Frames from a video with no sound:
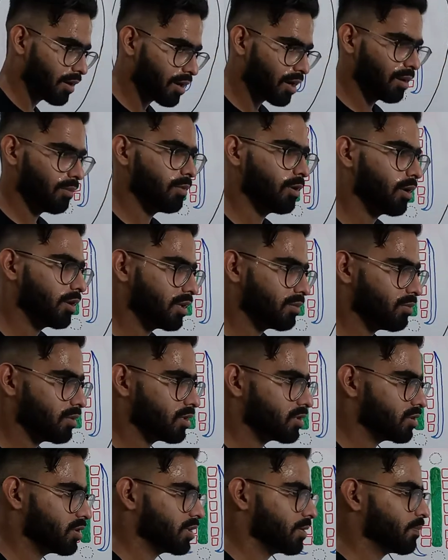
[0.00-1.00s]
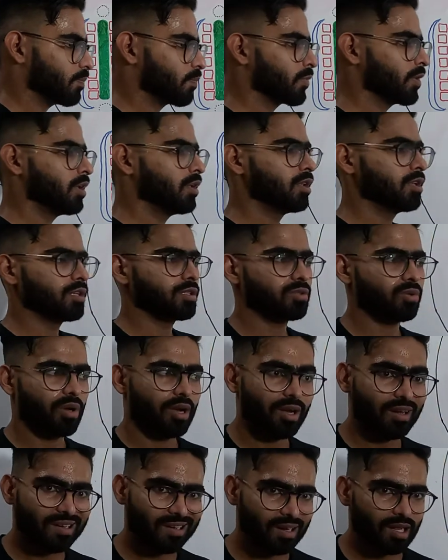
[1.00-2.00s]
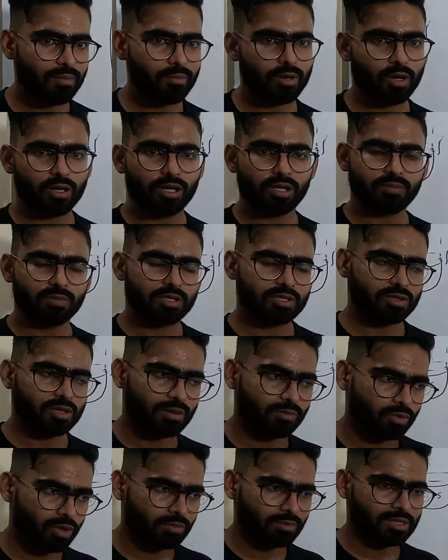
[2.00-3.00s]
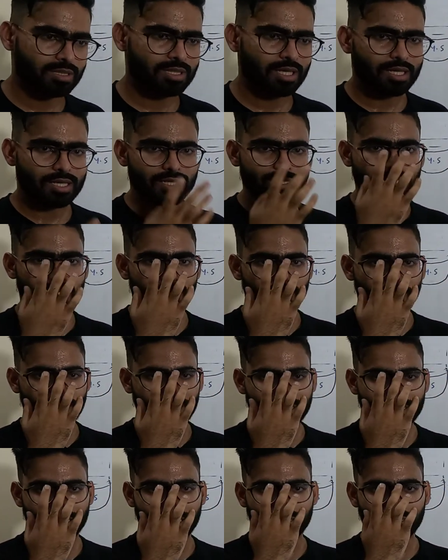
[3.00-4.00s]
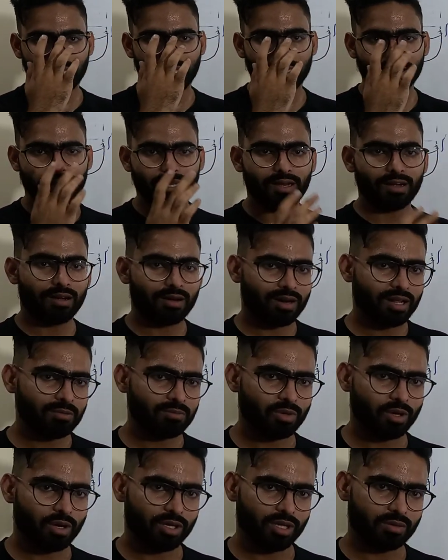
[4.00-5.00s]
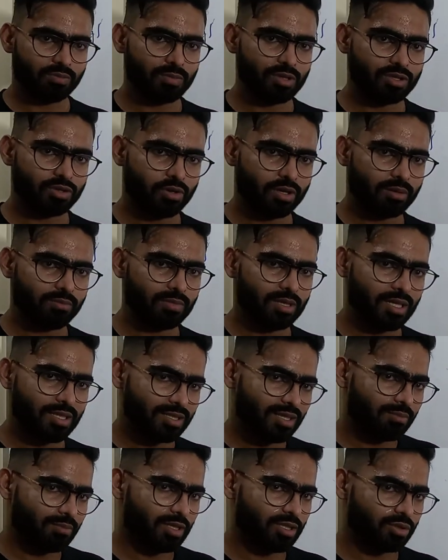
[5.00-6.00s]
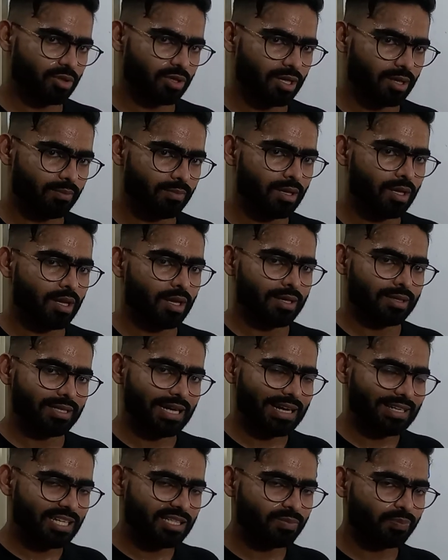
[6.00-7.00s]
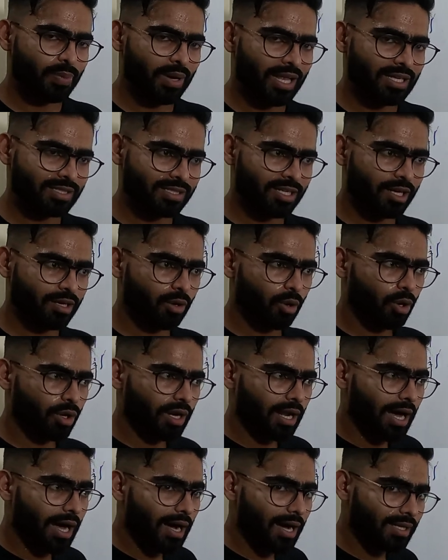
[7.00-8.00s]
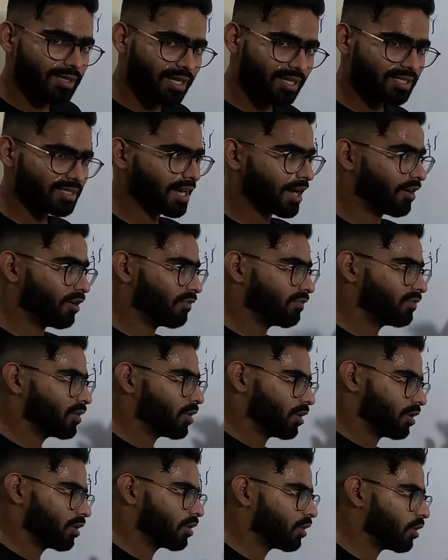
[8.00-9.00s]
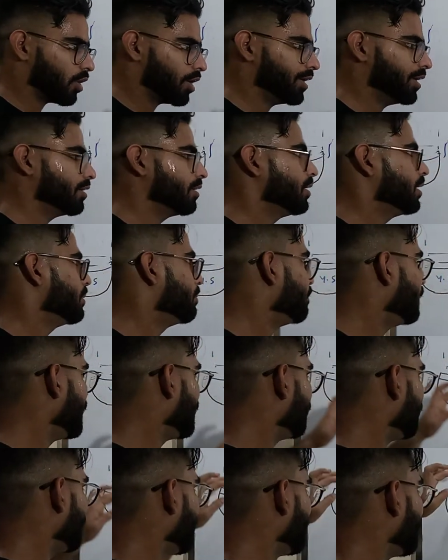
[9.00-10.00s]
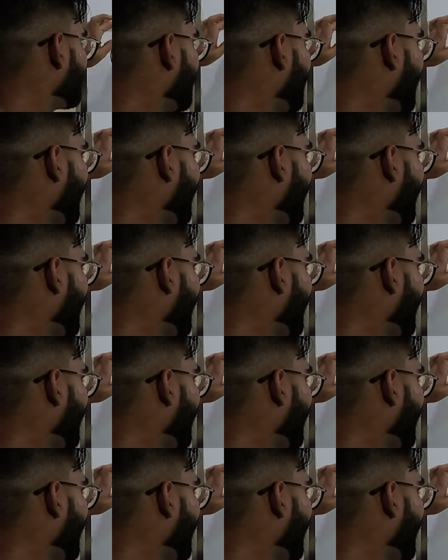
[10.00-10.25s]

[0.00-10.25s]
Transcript: इंट्रा एम्ब्रियोनिक मीजोडम सो इंट्रा एम्ब्रियोनिक मीजोडम को हम इस तरीके से डिफाइन करते हैं कि इंट्रा एम्ब्रियोनिक मीजोडम इज़ अ मीजोडम दैट इज़ प्रेजेंट ऑन आइदर साइड ऑफ नोटोकॉर्ड बिटवीन